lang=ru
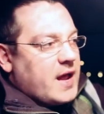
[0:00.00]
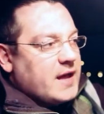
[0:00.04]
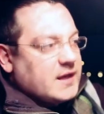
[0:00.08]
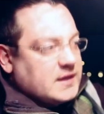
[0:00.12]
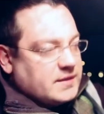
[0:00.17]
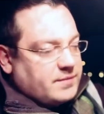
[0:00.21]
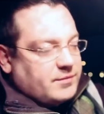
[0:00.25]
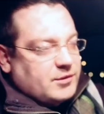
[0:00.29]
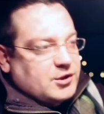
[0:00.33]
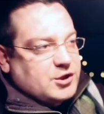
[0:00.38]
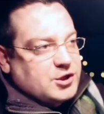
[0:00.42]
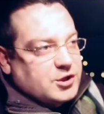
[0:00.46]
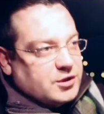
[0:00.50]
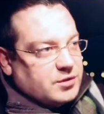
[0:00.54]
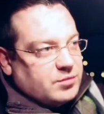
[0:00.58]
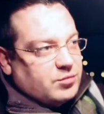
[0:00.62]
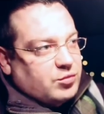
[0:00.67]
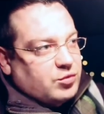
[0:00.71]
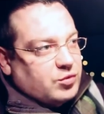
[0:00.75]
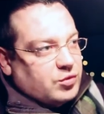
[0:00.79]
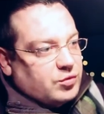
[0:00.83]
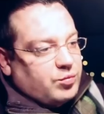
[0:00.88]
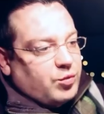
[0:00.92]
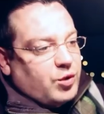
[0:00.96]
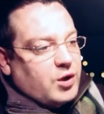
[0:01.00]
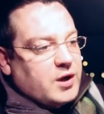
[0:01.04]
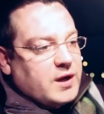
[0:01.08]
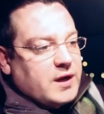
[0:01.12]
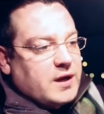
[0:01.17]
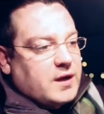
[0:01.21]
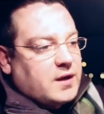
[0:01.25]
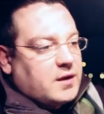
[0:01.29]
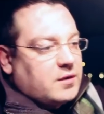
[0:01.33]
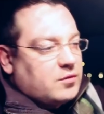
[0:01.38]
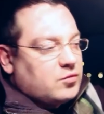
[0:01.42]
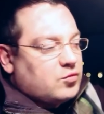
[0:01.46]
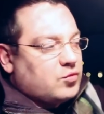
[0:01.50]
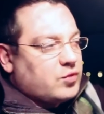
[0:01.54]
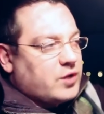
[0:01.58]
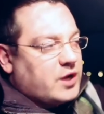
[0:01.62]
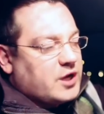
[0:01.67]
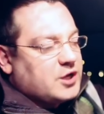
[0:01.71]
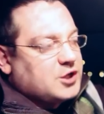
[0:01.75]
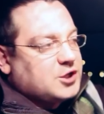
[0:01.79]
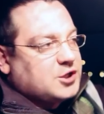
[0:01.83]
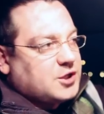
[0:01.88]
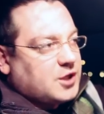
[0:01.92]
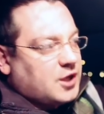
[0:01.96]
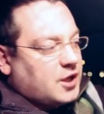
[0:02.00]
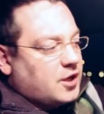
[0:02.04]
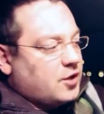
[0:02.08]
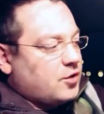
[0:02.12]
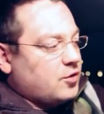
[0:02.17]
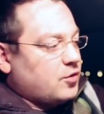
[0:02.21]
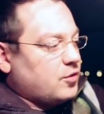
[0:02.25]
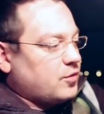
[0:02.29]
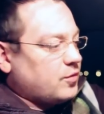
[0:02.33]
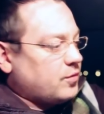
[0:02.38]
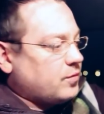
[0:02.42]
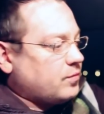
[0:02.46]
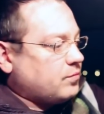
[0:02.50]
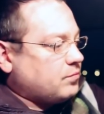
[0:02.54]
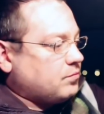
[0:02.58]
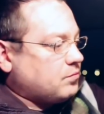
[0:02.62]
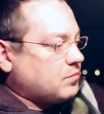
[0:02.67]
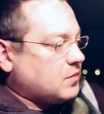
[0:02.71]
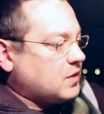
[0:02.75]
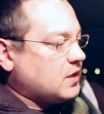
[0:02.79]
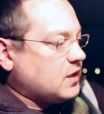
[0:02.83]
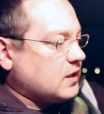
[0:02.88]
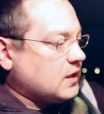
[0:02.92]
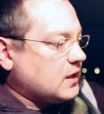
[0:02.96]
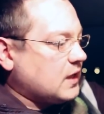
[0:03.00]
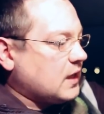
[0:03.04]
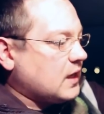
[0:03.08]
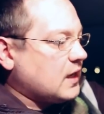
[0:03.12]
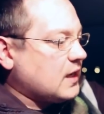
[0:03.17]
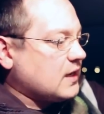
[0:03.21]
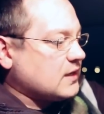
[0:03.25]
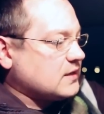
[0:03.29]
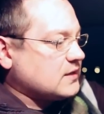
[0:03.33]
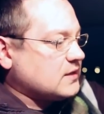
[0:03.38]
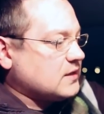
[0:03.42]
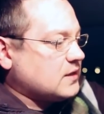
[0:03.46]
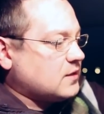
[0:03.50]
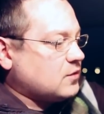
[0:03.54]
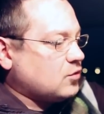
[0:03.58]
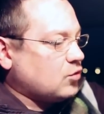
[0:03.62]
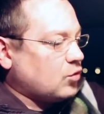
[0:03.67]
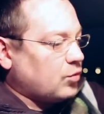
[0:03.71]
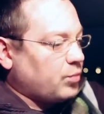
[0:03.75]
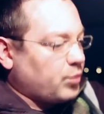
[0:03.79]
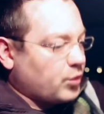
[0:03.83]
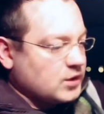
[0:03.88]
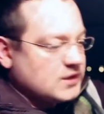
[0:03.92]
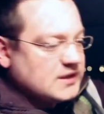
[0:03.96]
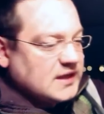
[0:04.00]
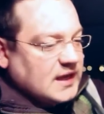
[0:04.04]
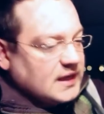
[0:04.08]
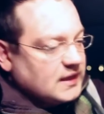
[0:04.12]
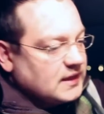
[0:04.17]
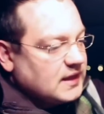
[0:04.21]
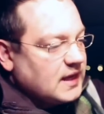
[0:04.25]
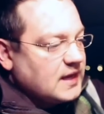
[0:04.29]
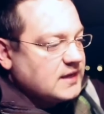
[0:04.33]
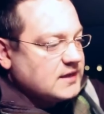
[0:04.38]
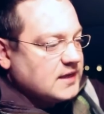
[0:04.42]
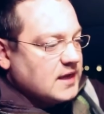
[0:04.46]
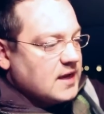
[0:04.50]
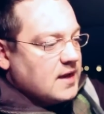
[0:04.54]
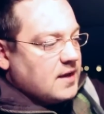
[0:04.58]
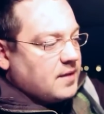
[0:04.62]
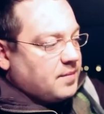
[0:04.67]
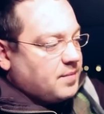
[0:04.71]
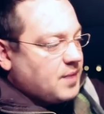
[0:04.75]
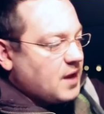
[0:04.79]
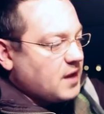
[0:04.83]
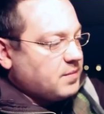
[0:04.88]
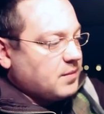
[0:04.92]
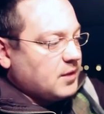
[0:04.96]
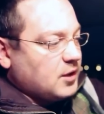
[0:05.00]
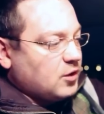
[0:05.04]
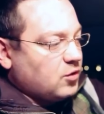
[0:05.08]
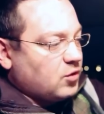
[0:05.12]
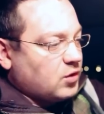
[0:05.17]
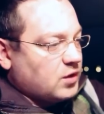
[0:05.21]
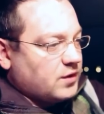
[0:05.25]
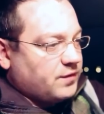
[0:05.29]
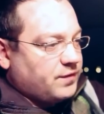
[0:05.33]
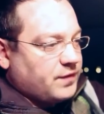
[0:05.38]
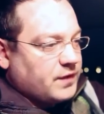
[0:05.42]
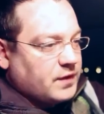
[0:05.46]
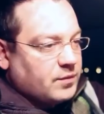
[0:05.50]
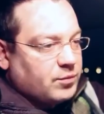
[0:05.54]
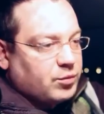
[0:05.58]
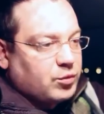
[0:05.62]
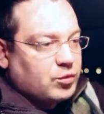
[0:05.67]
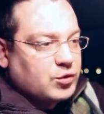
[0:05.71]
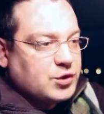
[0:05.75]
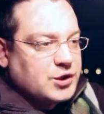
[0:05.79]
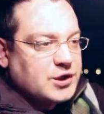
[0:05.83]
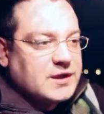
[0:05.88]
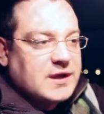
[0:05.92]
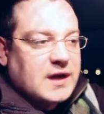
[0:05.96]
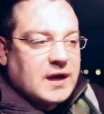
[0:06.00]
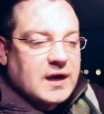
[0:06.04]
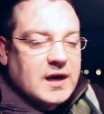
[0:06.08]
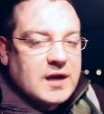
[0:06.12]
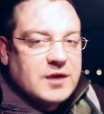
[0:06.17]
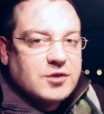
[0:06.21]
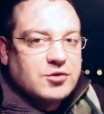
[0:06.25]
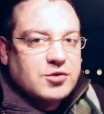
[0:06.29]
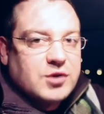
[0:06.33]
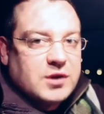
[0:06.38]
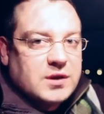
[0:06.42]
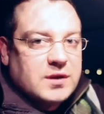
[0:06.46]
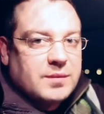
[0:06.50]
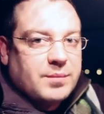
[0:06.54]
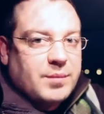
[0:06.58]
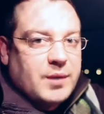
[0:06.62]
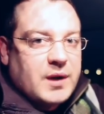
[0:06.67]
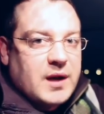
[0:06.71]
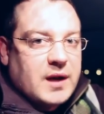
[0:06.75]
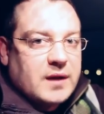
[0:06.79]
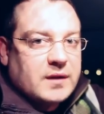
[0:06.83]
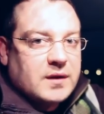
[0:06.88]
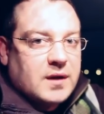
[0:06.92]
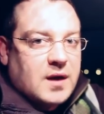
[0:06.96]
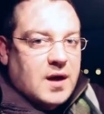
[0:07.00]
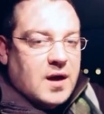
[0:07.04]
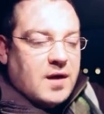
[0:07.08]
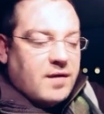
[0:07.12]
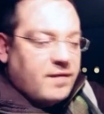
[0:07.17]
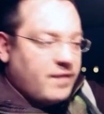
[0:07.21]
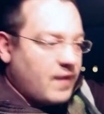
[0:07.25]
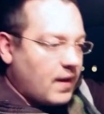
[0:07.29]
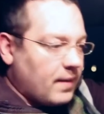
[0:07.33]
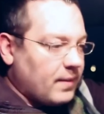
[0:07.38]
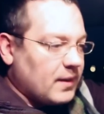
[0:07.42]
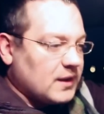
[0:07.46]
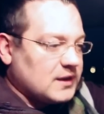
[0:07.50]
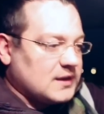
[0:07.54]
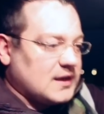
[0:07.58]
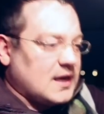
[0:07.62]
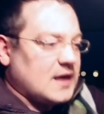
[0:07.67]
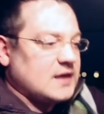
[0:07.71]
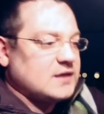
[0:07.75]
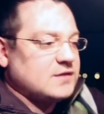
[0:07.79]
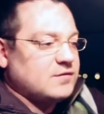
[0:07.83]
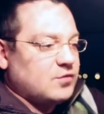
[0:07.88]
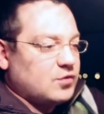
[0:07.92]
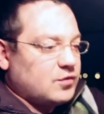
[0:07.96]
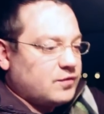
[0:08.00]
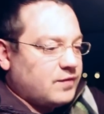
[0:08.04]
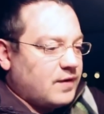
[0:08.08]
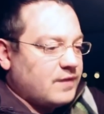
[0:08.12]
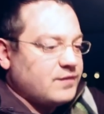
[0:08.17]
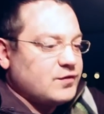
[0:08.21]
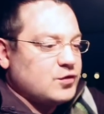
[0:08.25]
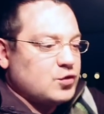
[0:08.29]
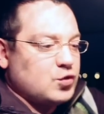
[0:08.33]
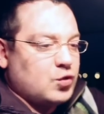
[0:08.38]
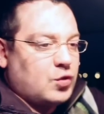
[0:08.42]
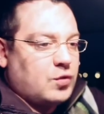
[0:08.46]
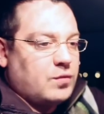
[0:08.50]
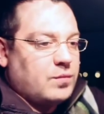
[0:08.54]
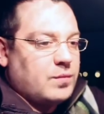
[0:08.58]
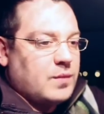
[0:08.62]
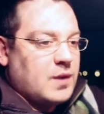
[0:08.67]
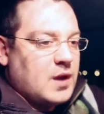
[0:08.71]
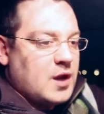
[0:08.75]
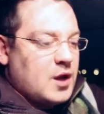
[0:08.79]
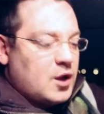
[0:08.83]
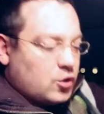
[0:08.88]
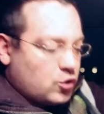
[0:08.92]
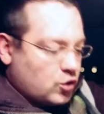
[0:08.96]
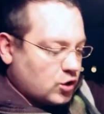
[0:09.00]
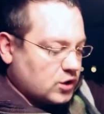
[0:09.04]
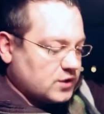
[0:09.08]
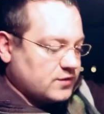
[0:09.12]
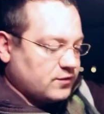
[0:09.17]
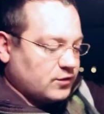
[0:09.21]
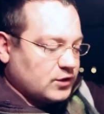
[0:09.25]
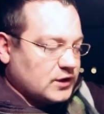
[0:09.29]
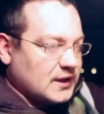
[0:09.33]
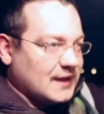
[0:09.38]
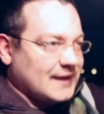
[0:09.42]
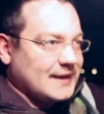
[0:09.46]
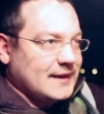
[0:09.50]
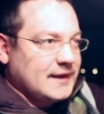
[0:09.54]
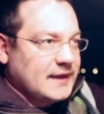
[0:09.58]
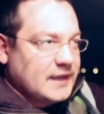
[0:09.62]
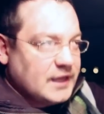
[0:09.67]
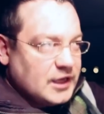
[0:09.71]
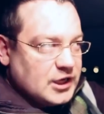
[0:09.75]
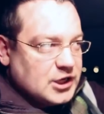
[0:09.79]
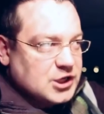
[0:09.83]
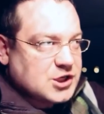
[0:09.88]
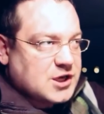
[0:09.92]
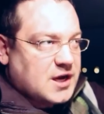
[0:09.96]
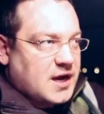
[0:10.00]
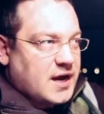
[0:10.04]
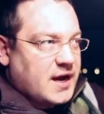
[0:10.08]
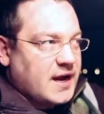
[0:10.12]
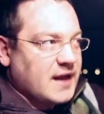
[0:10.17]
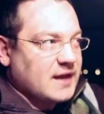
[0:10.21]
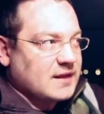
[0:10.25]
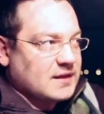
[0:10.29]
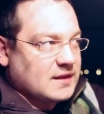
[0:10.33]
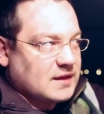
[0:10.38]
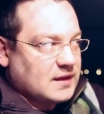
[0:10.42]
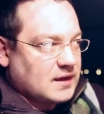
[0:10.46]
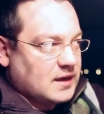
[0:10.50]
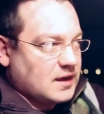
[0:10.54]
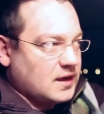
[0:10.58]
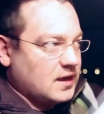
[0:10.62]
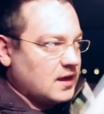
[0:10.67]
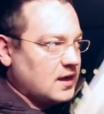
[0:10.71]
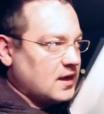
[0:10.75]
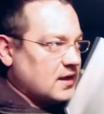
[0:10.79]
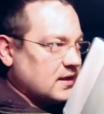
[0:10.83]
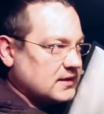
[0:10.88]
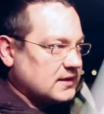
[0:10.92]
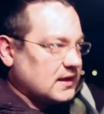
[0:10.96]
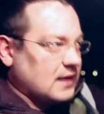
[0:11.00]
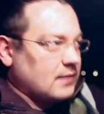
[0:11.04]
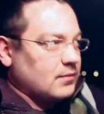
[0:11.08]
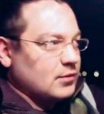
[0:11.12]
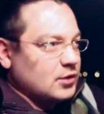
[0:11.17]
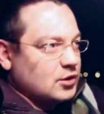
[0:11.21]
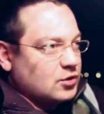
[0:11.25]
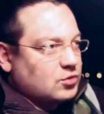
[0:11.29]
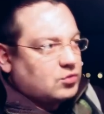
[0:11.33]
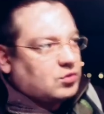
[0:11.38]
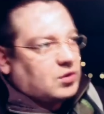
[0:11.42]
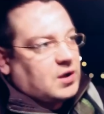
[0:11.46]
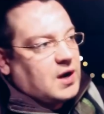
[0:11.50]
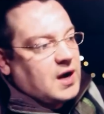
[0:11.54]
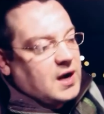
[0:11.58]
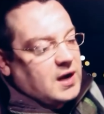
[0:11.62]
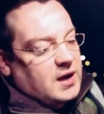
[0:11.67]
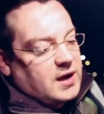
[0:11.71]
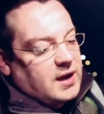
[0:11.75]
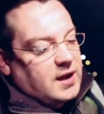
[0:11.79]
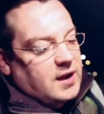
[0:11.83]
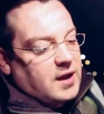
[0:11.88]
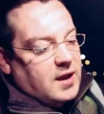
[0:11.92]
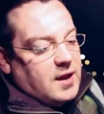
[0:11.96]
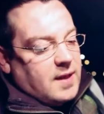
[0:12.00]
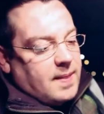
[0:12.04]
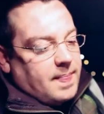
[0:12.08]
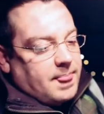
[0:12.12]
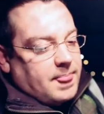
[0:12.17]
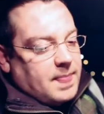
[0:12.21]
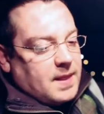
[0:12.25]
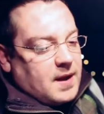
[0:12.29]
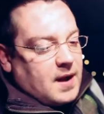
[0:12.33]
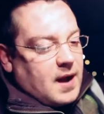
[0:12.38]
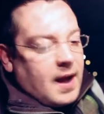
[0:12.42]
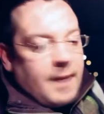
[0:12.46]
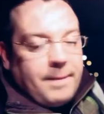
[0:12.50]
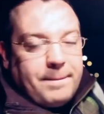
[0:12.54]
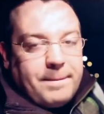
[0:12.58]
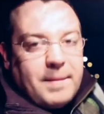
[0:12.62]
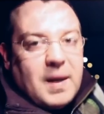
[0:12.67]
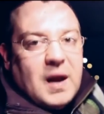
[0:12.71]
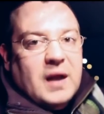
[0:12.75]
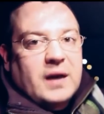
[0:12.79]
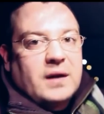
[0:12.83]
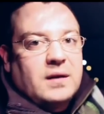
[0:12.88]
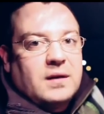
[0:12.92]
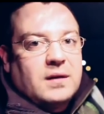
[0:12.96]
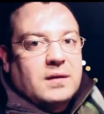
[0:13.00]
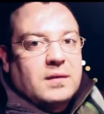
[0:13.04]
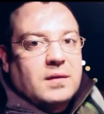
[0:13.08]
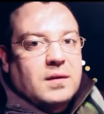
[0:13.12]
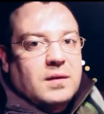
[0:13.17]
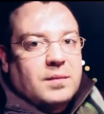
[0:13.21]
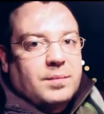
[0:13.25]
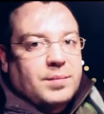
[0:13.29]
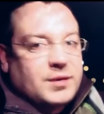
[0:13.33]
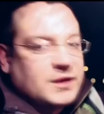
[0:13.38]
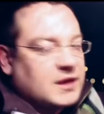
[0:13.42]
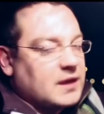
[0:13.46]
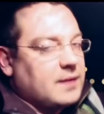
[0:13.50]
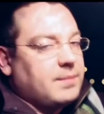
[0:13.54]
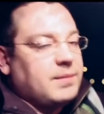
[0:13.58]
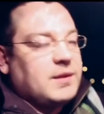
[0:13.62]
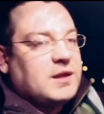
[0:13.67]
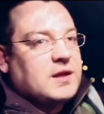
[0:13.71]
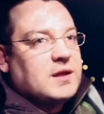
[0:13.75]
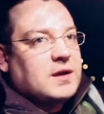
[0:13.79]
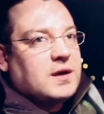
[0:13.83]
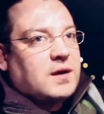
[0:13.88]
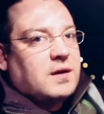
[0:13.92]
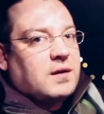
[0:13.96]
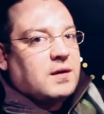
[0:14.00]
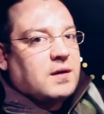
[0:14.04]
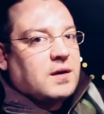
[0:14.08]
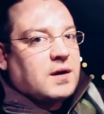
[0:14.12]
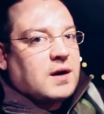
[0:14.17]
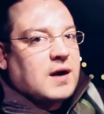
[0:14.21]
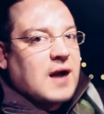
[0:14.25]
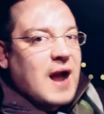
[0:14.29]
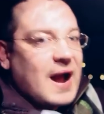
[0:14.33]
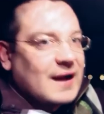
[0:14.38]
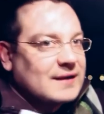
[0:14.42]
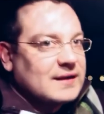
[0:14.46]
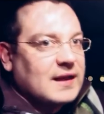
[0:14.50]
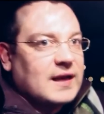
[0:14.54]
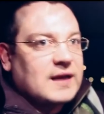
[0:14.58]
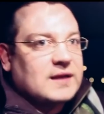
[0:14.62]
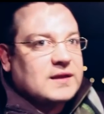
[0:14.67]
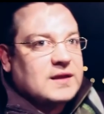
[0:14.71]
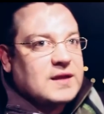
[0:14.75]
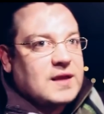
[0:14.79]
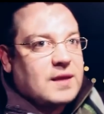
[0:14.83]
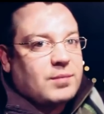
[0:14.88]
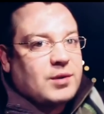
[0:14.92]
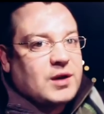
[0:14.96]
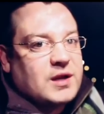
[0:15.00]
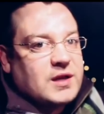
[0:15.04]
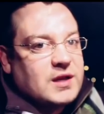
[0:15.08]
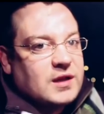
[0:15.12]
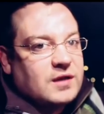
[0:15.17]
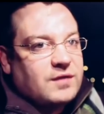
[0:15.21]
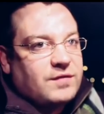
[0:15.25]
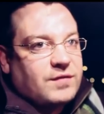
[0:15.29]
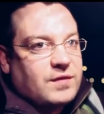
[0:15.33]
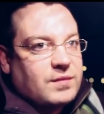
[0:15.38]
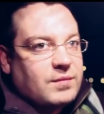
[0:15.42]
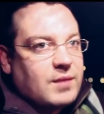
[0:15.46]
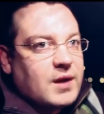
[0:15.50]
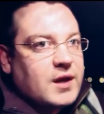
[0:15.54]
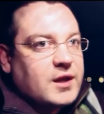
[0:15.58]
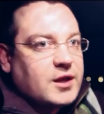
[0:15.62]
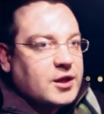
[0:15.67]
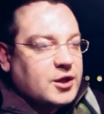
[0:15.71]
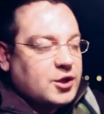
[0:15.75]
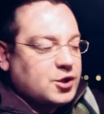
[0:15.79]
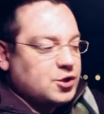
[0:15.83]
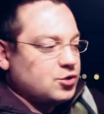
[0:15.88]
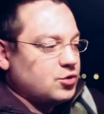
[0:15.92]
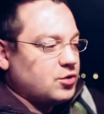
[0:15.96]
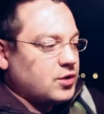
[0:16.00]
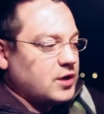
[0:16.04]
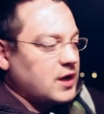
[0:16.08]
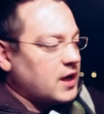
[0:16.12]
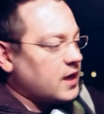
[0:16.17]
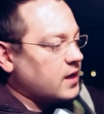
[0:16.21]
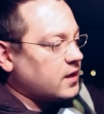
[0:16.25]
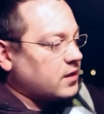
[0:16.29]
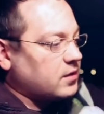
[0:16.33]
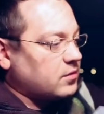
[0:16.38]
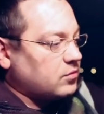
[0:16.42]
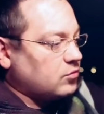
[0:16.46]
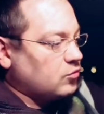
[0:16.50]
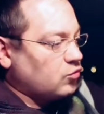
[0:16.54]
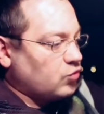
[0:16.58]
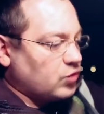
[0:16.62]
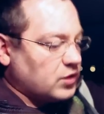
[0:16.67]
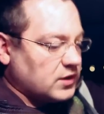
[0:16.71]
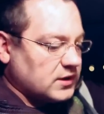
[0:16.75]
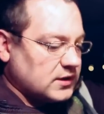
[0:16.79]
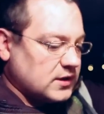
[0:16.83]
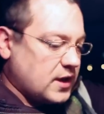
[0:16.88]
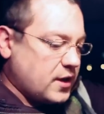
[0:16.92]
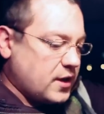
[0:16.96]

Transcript: Эти машины будут более, ну, я считаю, интересны. Но просто отдать 5 миллионов и не получить гарантию, это бред. Вам отказывают во всем. То есть вот эта книжка – это самый натуральный обман потребителя. Как на это не обратили внимания еще, я ну, не